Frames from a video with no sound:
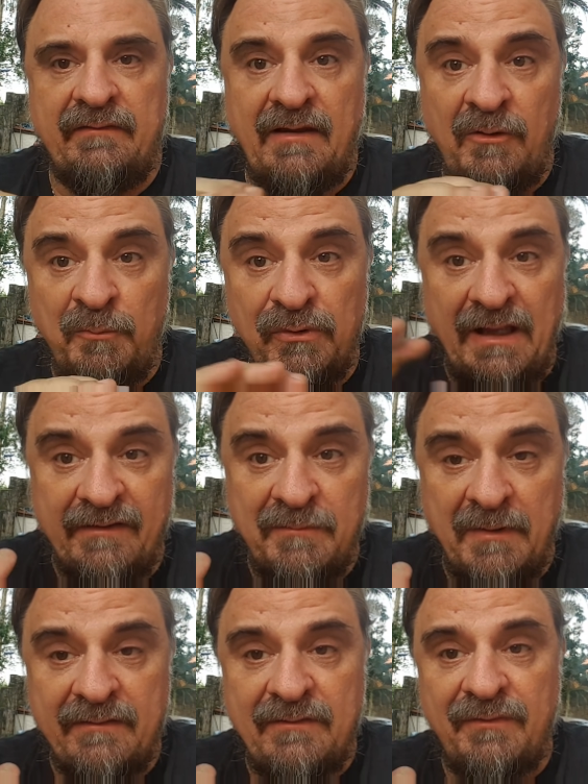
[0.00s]
Se ele não pudesse
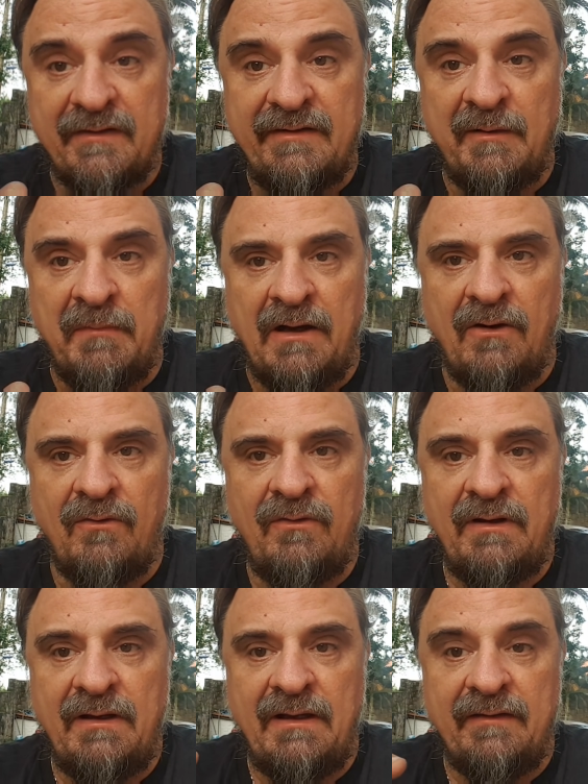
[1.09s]
mais te fazer mal,
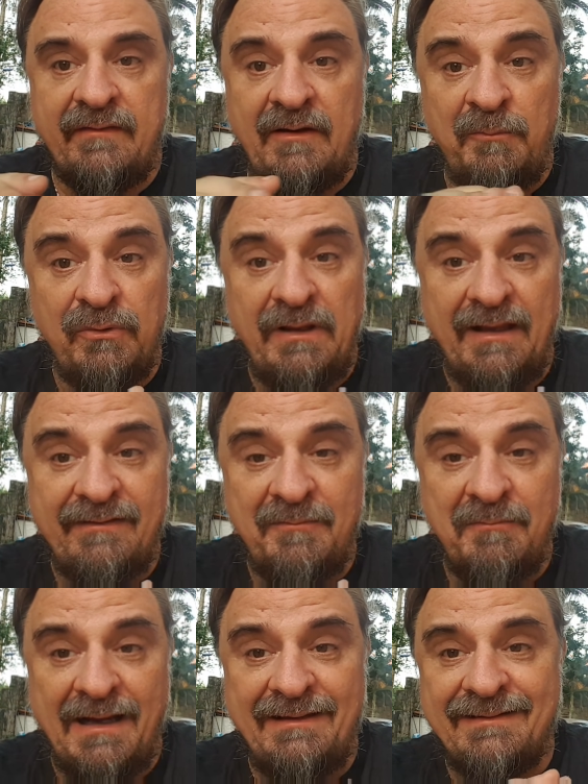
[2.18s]
se ele não pudesse
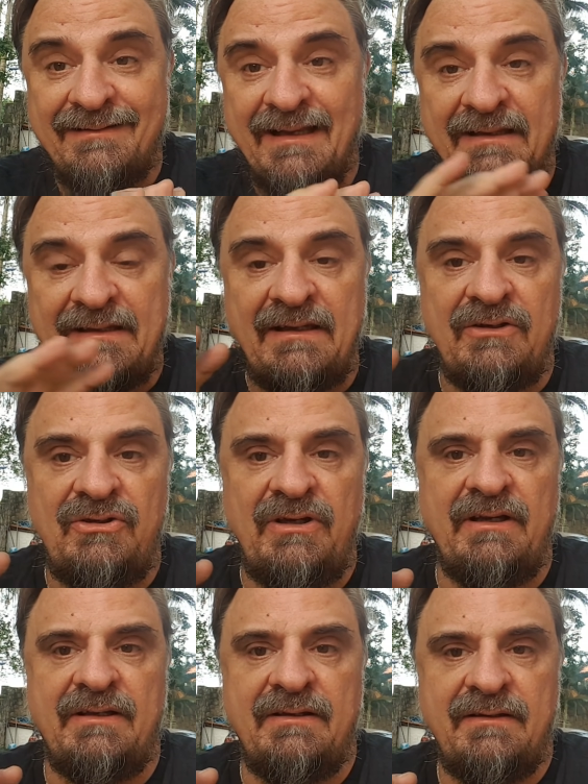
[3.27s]
mais te
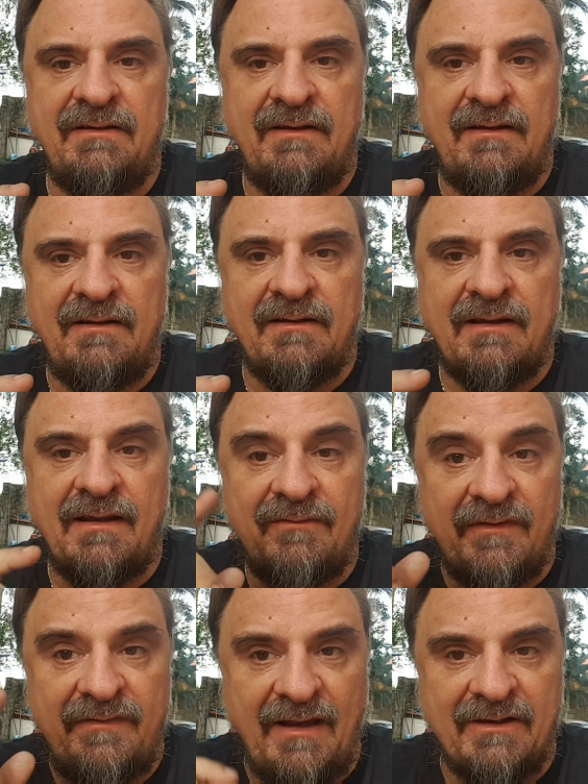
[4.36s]
atingir, o que
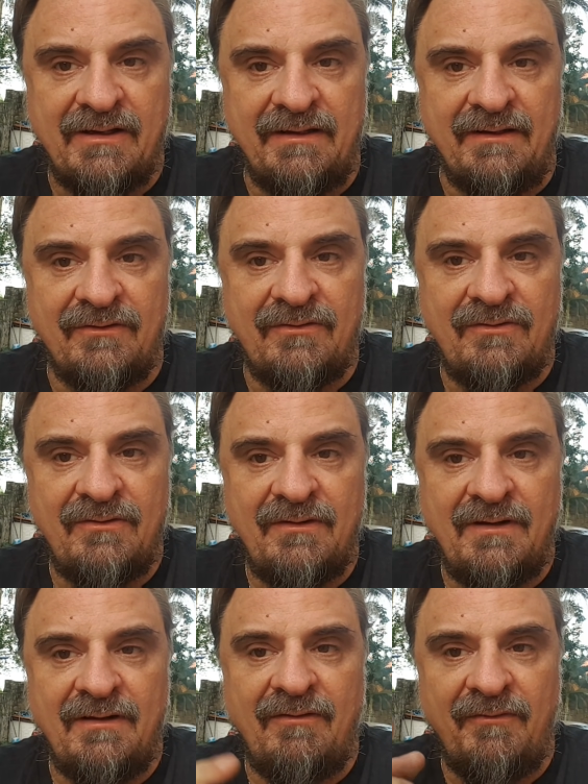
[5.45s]
você acha disso?
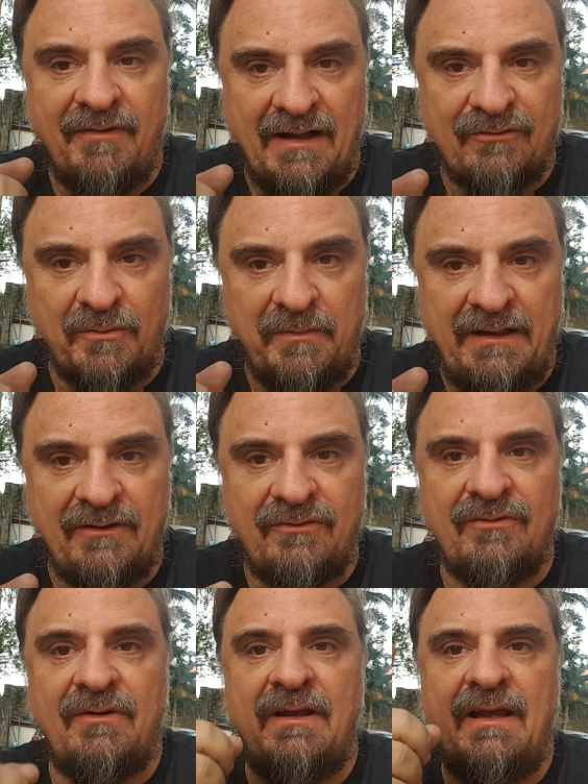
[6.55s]
Vamos falar sobre
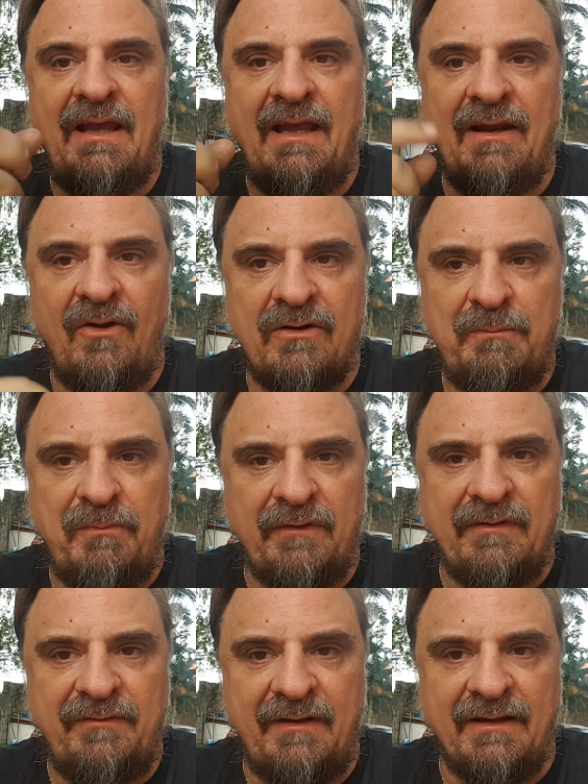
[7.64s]
isso? É logo depois
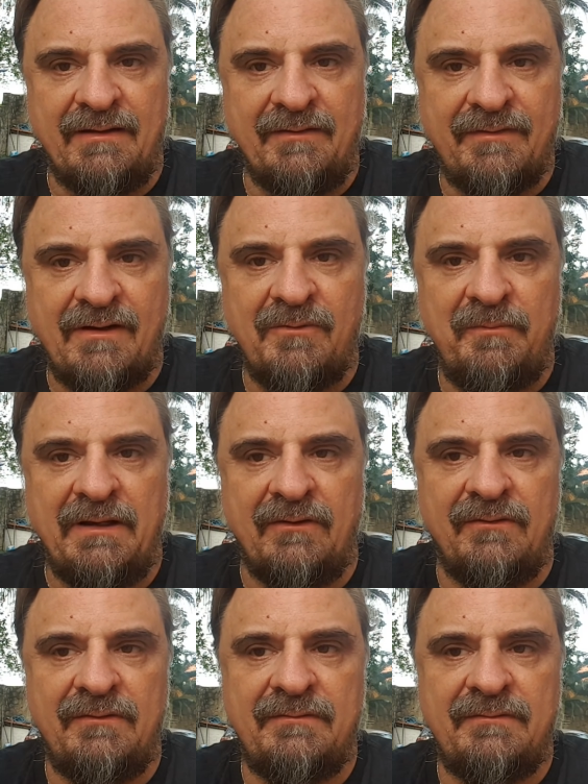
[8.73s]
da vinheta, fica comigo.